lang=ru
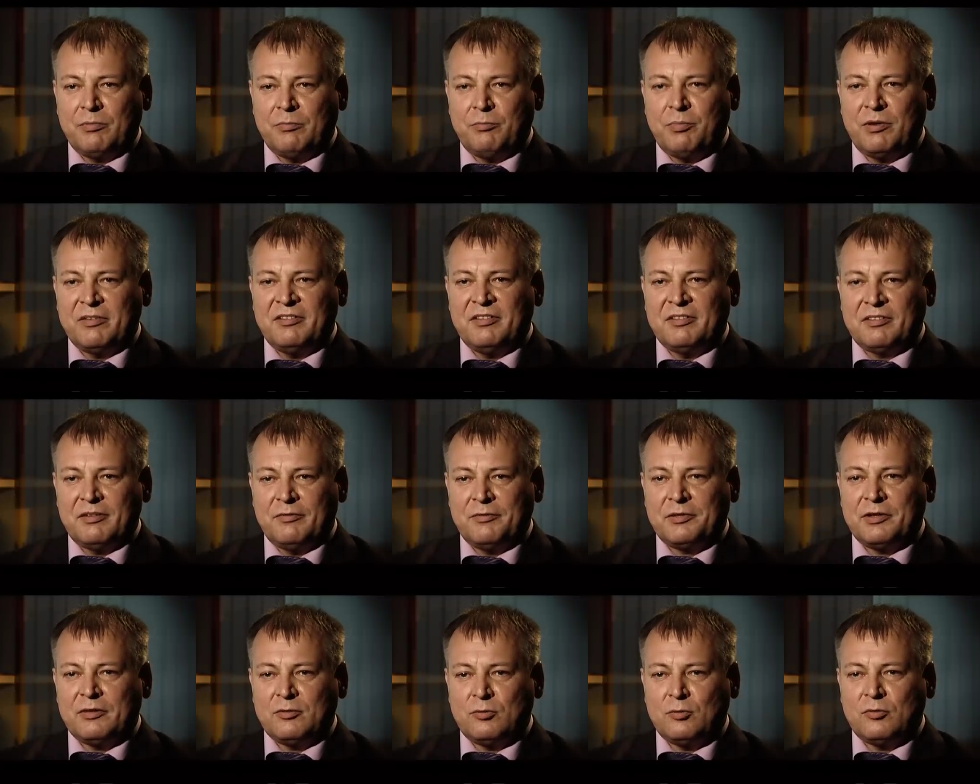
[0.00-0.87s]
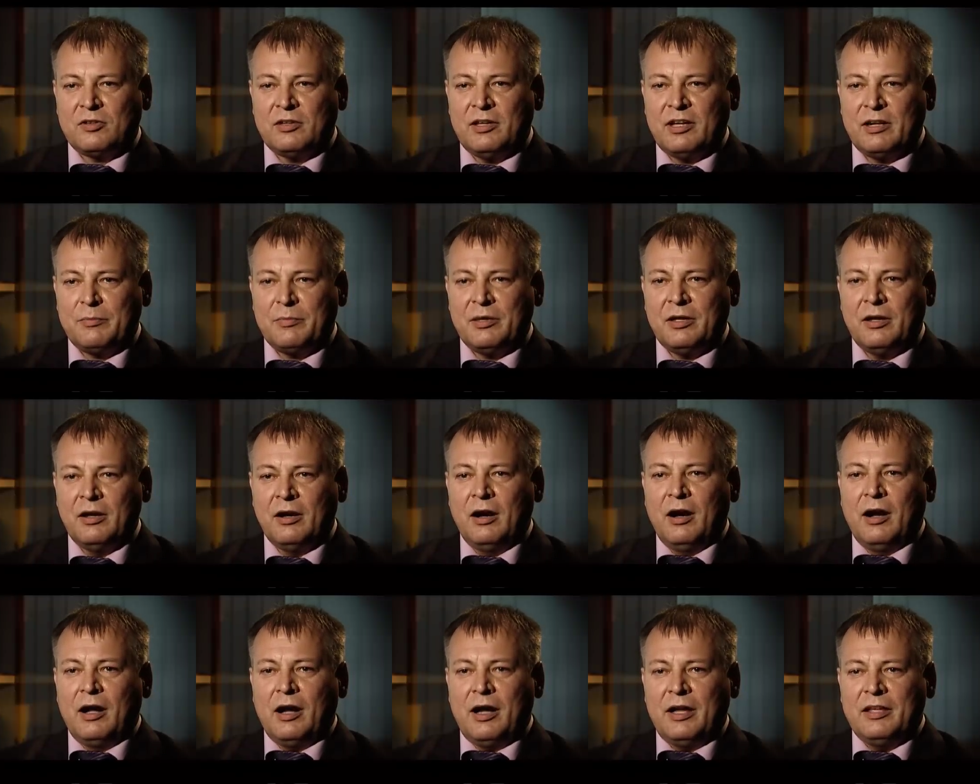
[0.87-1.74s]
позициям французской армии,
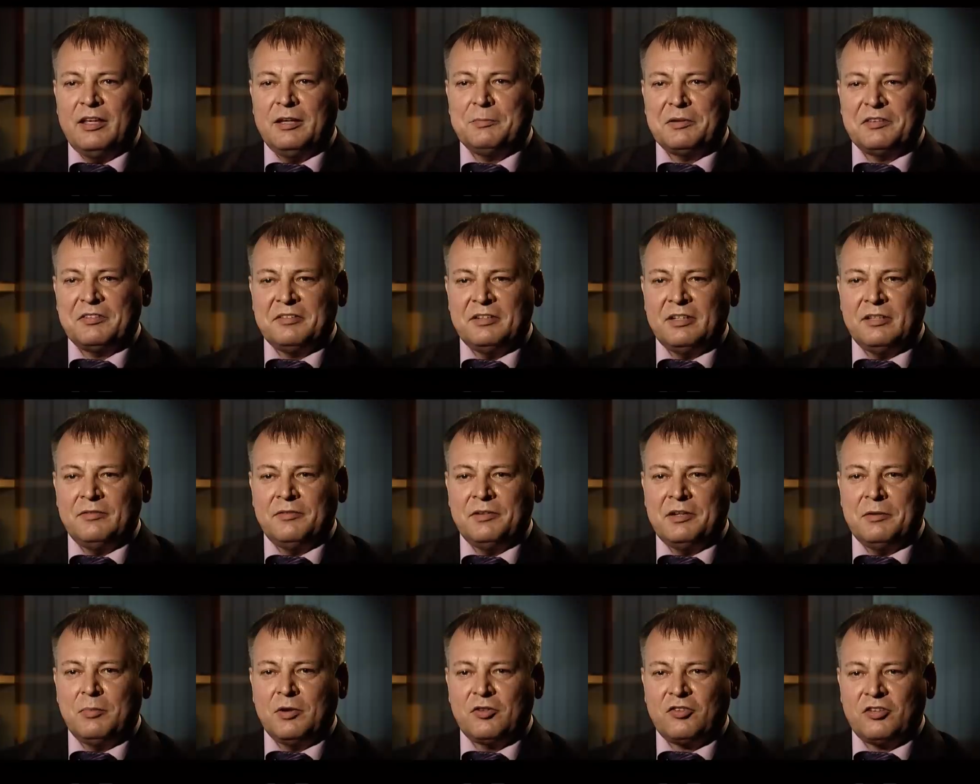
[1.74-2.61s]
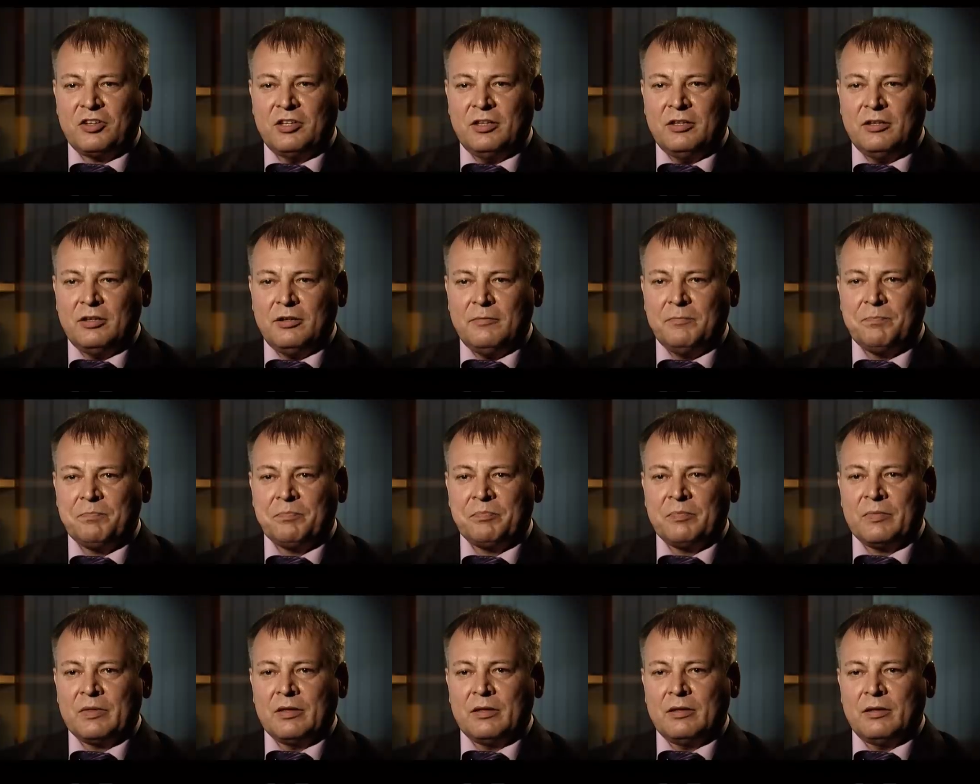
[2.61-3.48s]
а их преследовали башкиры,
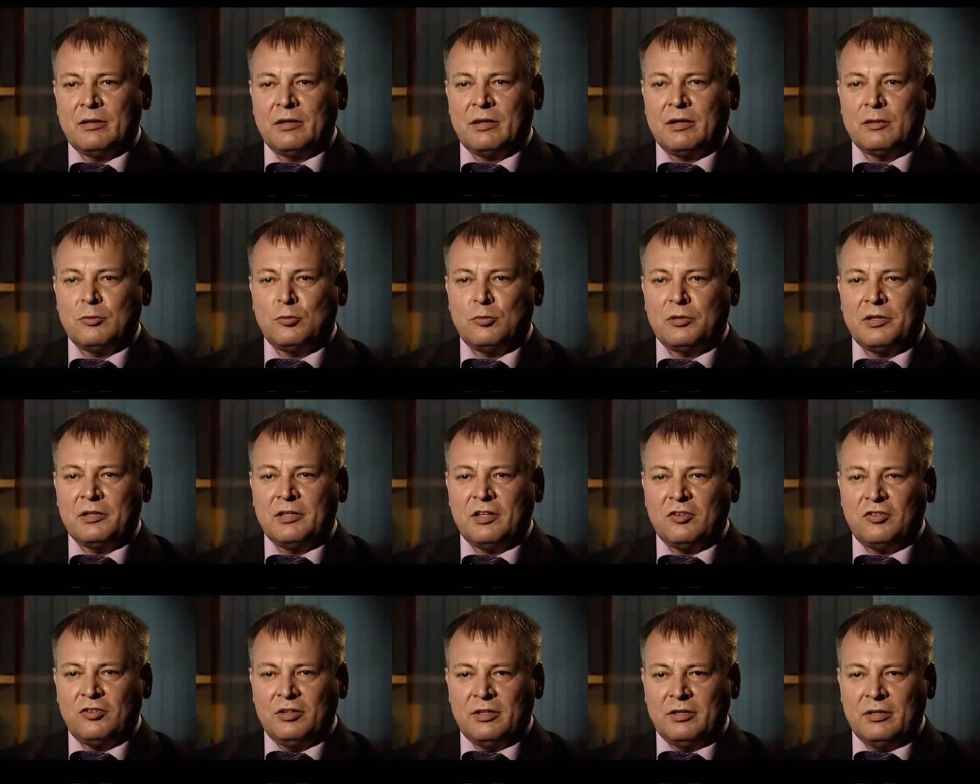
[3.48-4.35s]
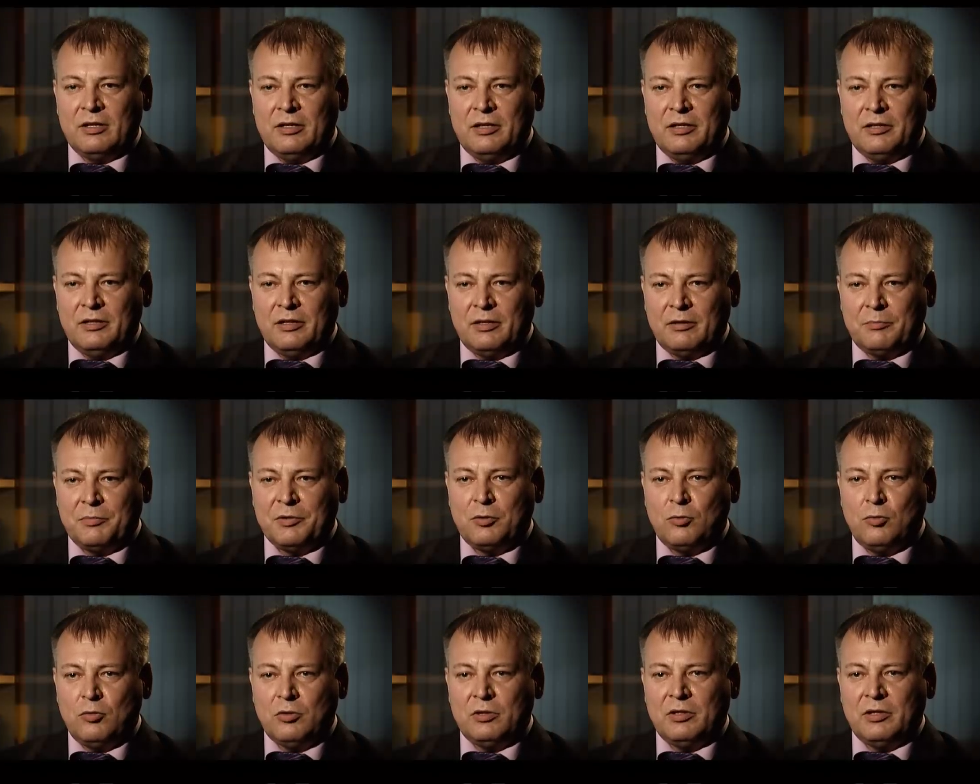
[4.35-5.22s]
Э, которые дошли до линии
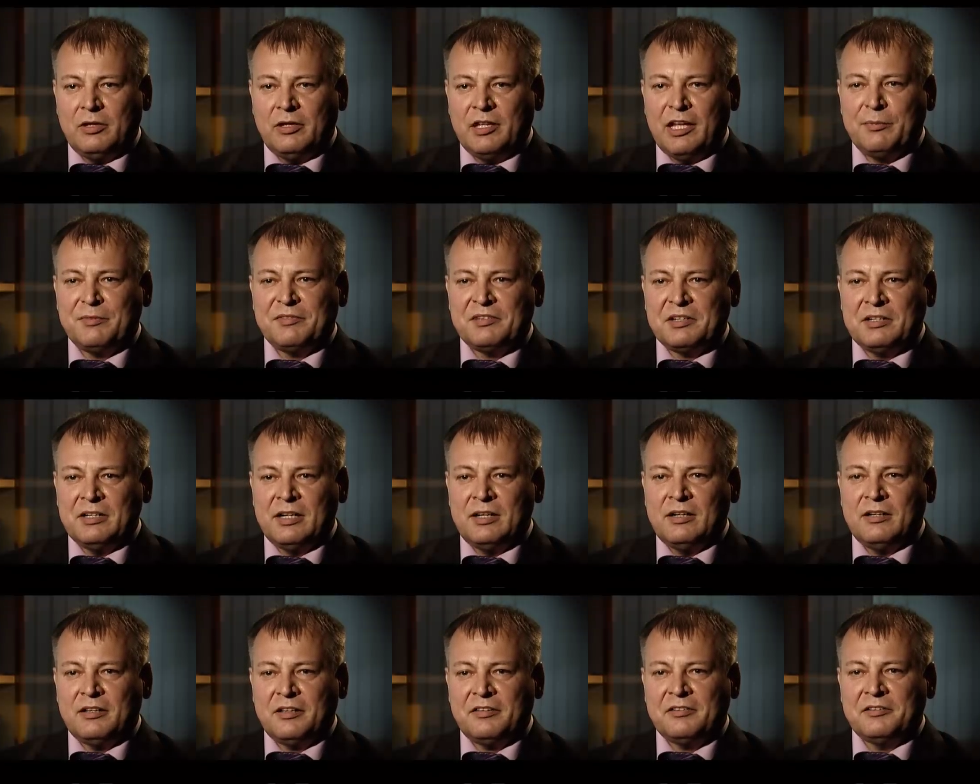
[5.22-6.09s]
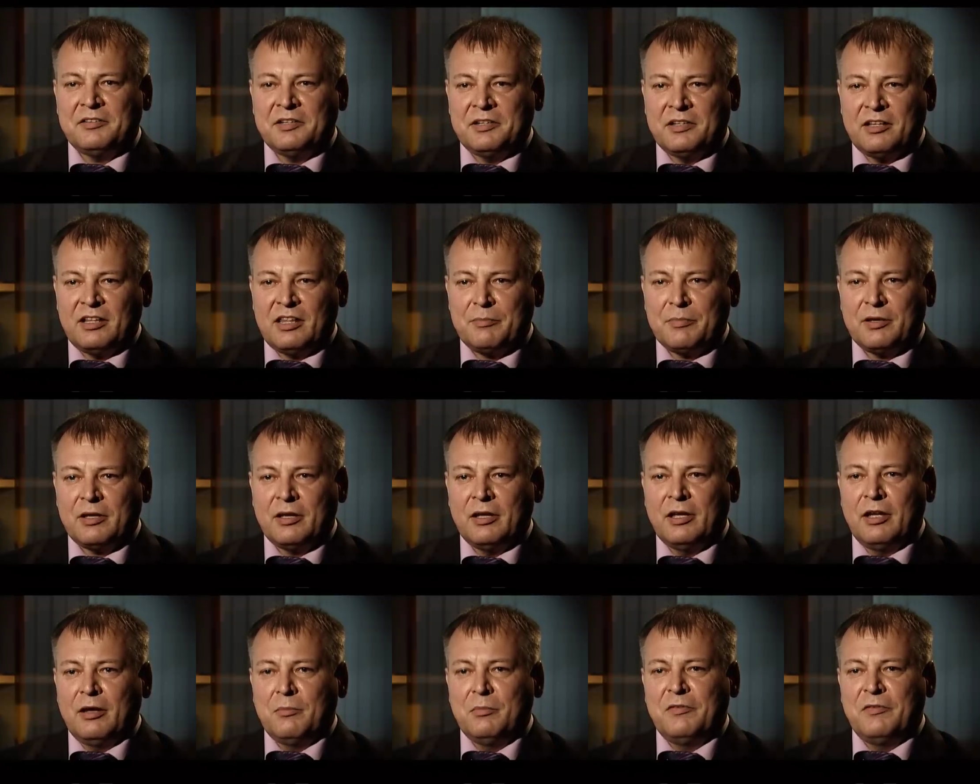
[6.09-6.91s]
пехоты и обстреляли нас стрелами.